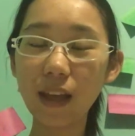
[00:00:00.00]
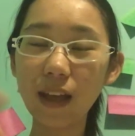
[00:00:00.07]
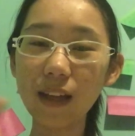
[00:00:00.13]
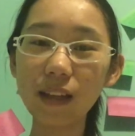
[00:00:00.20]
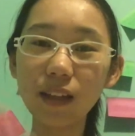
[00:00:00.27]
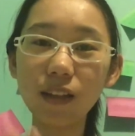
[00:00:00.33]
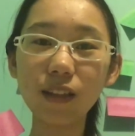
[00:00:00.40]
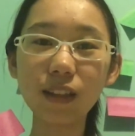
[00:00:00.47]

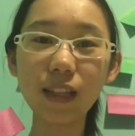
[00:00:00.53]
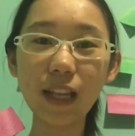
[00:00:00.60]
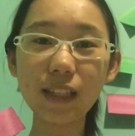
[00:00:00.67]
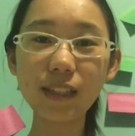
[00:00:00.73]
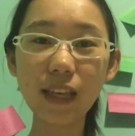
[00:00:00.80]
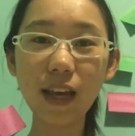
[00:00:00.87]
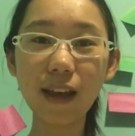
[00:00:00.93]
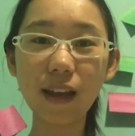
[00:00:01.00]
Hello，大
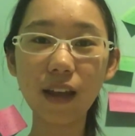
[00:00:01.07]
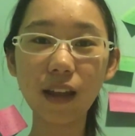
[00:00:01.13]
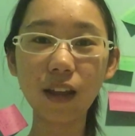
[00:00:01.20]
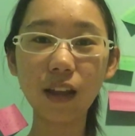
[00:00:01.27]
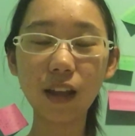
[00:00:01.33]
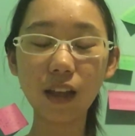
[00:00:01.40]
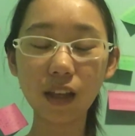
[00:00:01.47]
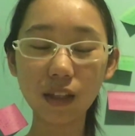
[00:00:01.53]
家好，
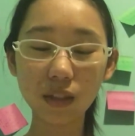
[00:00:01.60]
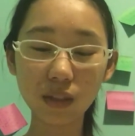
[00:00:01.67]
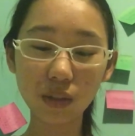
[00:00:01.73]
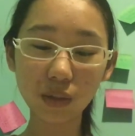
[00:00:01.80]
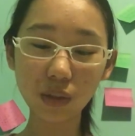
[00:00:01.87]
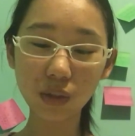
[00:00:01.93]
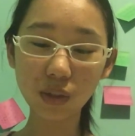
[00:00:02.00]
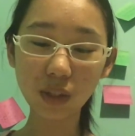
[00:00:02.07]

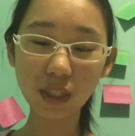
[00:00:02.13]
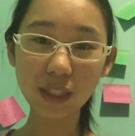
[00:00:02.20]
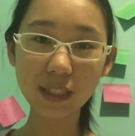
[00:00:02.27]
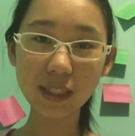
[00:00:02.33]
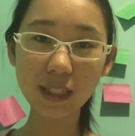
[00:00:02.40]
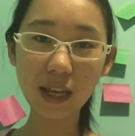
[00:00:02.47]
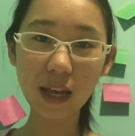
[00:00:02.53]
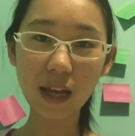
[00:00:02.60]
就说一
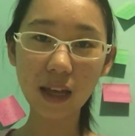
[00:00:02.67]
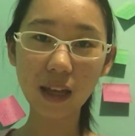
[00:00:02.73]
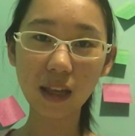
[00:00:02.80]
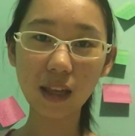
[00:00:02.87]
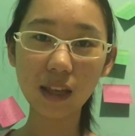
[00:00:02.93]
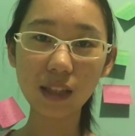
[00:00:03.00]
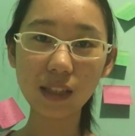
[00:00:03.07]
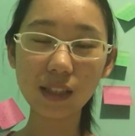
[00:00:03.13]
下
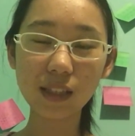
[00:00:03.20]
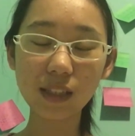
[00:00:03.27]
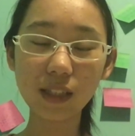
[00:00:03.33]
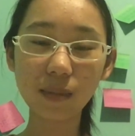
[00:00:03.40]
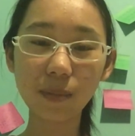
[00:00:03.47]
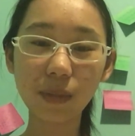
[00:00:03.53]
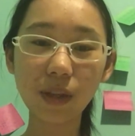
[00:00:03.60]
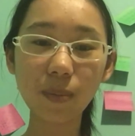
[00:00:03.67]

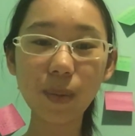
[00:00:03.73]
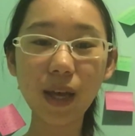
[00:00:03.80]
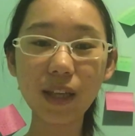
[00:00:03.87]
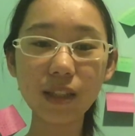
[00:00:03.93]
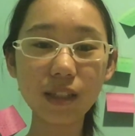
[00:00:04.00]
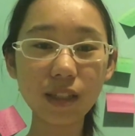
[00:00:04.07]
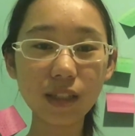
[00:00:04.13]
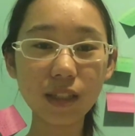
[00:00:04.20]
怎么
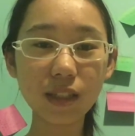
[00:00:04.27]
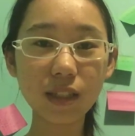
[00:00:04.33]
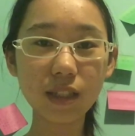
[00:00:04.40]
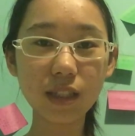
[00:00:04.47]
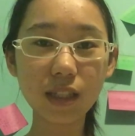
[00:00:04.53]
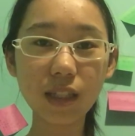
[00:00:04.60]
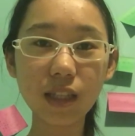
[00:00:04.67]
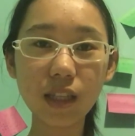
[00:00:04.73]
把自
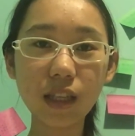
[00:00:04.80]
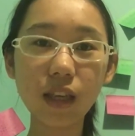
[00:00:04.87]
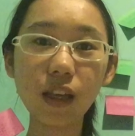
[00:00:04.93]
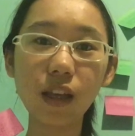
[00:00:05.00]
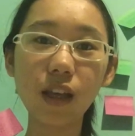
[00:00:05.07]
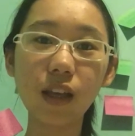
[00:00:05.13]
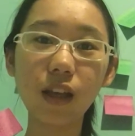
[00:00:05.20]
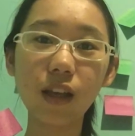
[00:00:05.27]
己
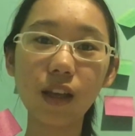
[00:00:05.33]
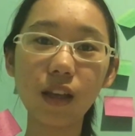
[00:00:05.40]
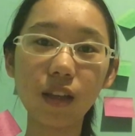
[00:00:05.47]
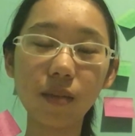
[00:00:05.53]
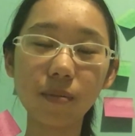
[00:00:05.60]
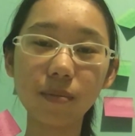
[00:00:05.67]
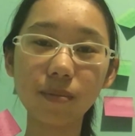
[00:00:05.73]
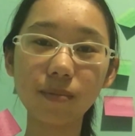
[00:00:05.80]

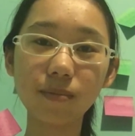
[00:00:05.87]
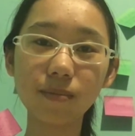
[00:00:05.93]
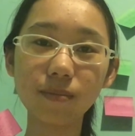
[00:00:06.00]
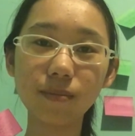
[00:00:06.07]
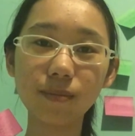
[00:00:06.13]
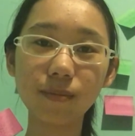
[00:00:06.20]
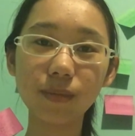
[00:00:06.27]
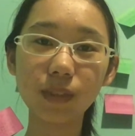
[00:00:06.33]
嗯
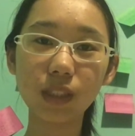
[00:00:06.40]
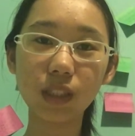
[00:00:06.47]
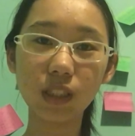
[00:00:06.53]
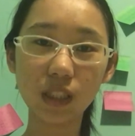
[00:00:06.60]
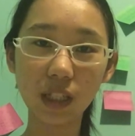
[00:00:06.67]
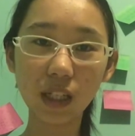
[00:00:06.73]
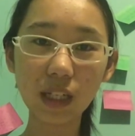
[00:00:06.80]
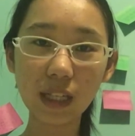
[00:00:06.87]

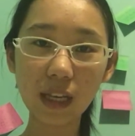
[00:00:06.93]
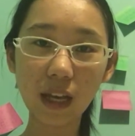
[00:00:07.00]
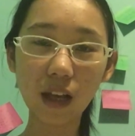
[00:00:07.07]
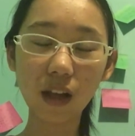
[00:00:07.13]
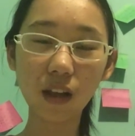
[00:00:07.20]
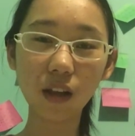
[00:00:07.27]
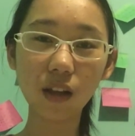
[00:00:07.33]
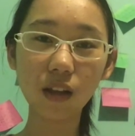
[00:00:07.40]
整理
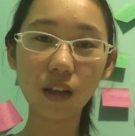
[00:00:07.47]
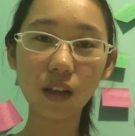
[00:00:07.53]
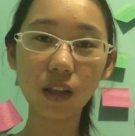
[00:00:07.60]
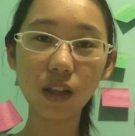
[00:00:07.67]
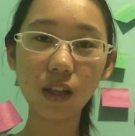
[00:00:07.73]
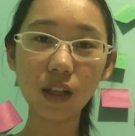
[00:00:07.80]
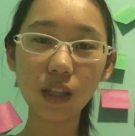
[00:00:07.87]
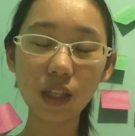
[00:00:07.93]
好，
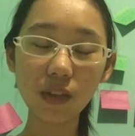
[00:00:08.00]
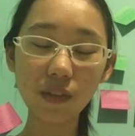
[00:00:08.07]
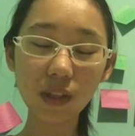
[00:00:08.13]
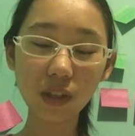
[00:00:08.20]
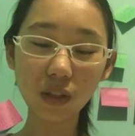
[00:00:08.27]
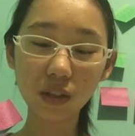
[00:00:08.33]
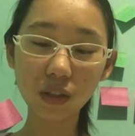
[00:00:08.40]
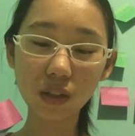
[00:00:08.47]
因为
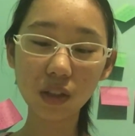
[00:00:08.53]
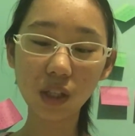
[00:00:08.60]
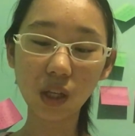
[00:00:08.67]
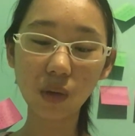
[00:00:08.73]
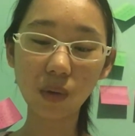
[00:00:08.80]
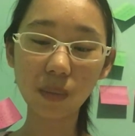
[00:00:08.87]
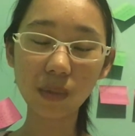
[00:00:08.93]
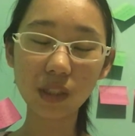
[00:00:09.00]
有的时
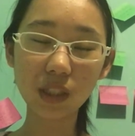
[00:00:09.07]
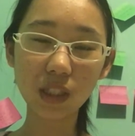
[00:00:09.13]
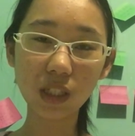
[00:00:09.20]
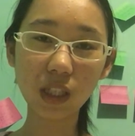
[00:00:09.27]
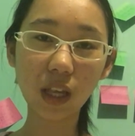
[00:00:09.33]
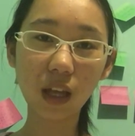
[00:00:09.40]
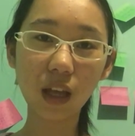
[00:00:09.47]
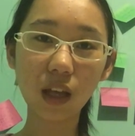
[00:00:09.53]
候我们
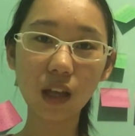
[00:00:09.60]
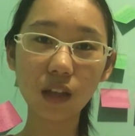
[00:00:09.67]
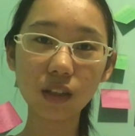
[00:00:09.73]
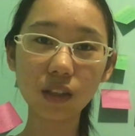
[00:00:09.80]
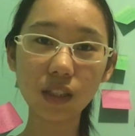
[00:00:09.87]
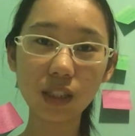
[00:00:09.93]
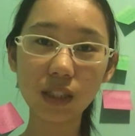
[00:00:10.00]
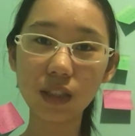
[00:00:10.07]
知道
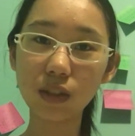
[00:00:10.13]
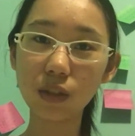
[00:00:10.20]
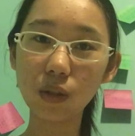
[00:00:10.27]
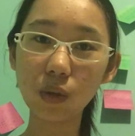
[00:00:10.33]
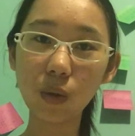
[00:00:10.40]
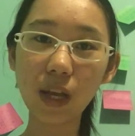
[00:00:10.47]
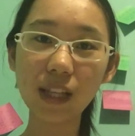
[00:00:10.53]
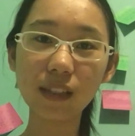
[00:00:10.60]
自己是
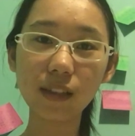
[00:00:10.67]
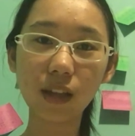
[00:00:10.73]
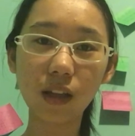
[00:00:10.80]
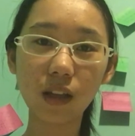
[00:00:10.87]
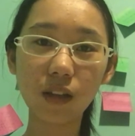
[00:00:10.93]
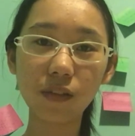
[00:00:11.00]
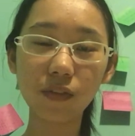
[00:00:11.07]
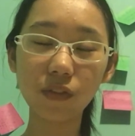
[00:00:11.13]
乱
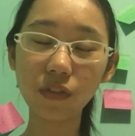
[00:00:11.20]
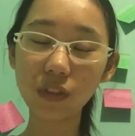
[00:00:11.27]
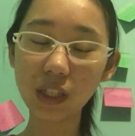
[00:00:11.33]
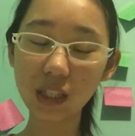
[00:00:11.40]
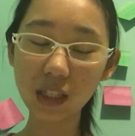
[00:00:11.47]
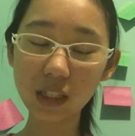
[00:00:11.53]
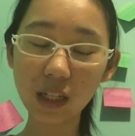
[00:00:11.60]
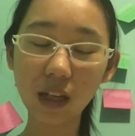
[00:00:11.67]
的，
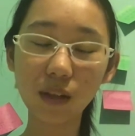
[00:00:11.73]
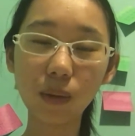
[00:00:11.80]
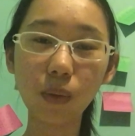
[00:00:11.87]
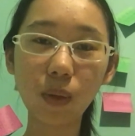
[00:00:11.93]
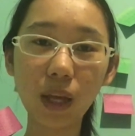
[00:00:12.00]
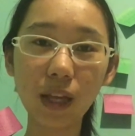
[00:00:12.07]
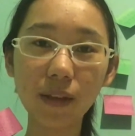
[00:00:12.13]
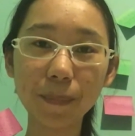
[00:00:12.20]
非常
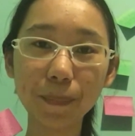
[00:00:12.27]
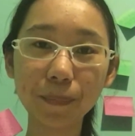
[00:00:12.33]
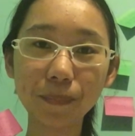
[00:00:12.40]
乱。